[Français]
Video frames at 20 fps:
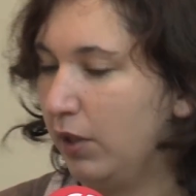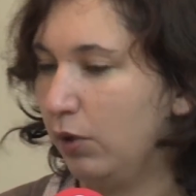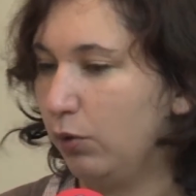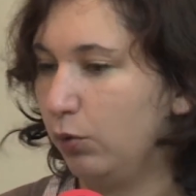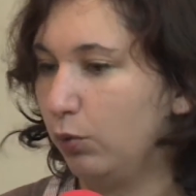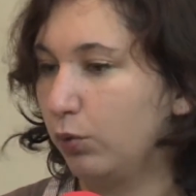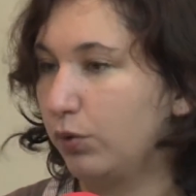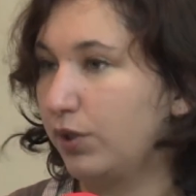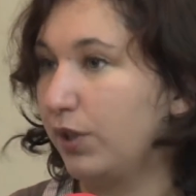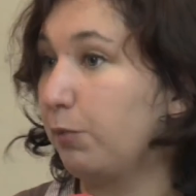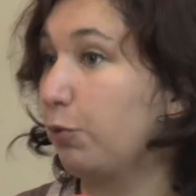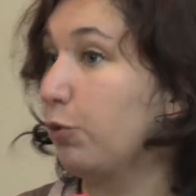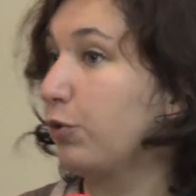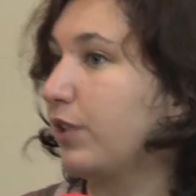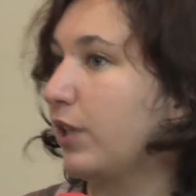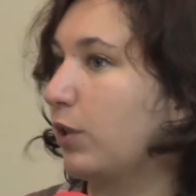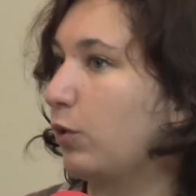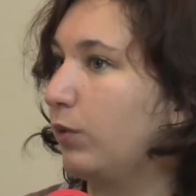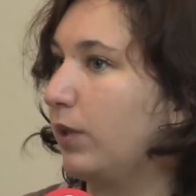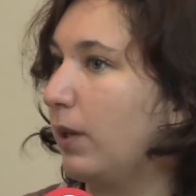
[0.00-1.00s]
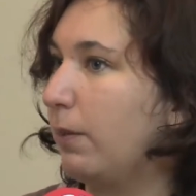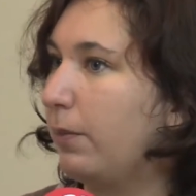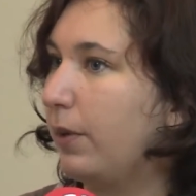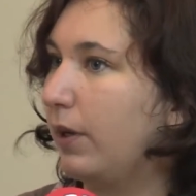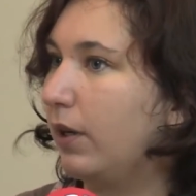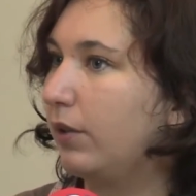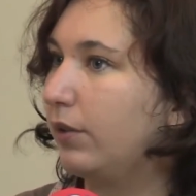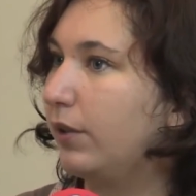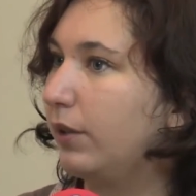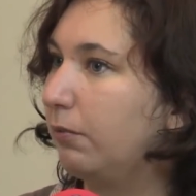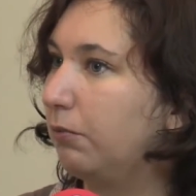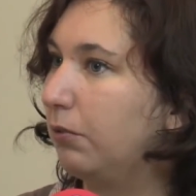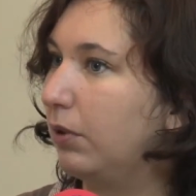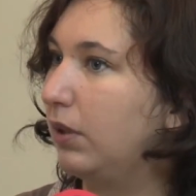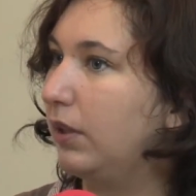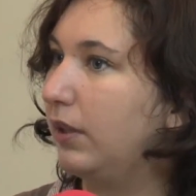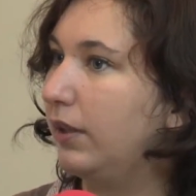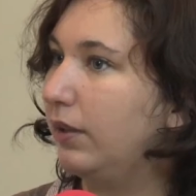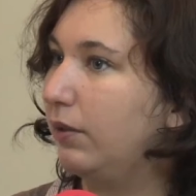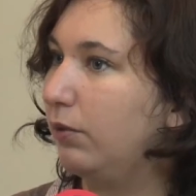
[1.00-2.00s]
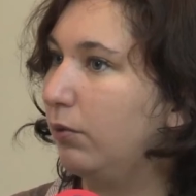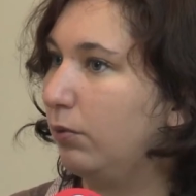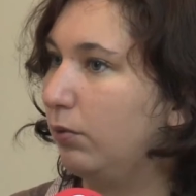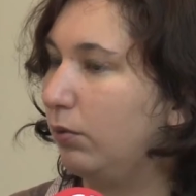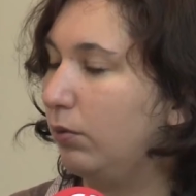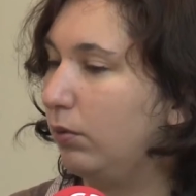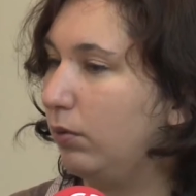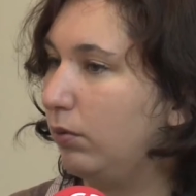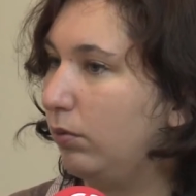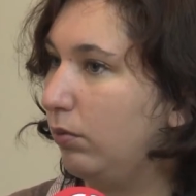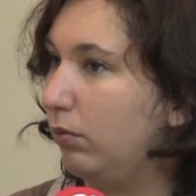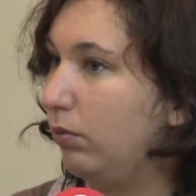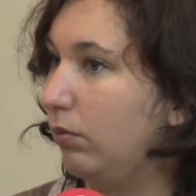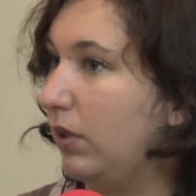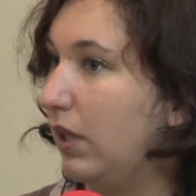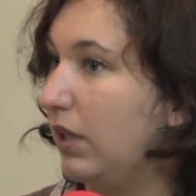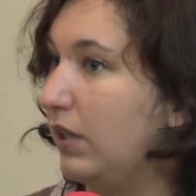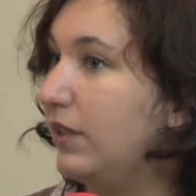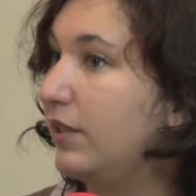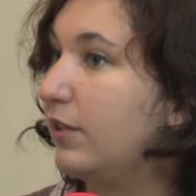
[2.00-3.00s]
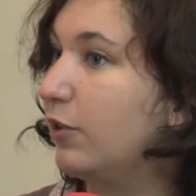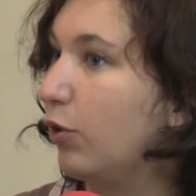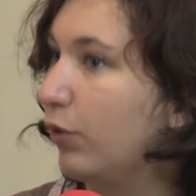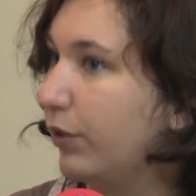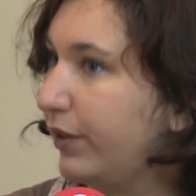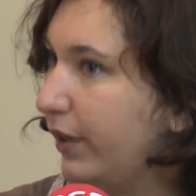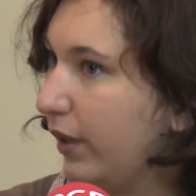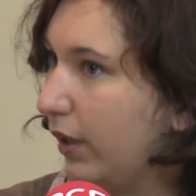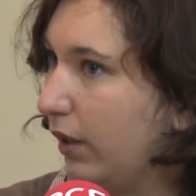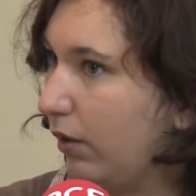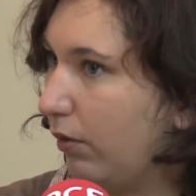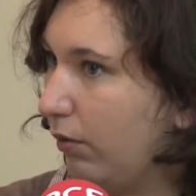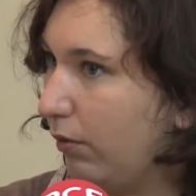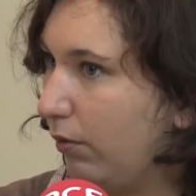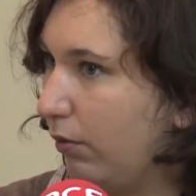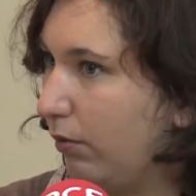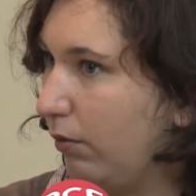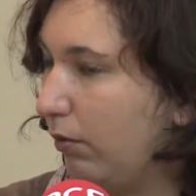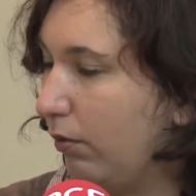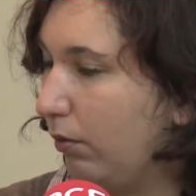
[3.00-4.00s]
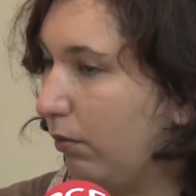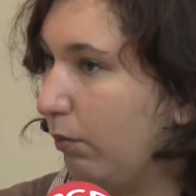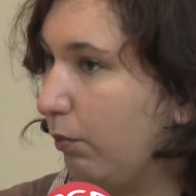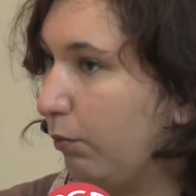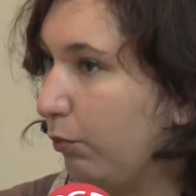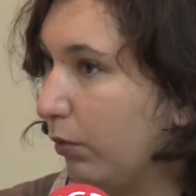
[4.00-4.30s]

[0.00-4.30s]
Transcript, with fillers: donc c'est pour ça qu'on n'a pas dévoilé euh, la liste entière euh,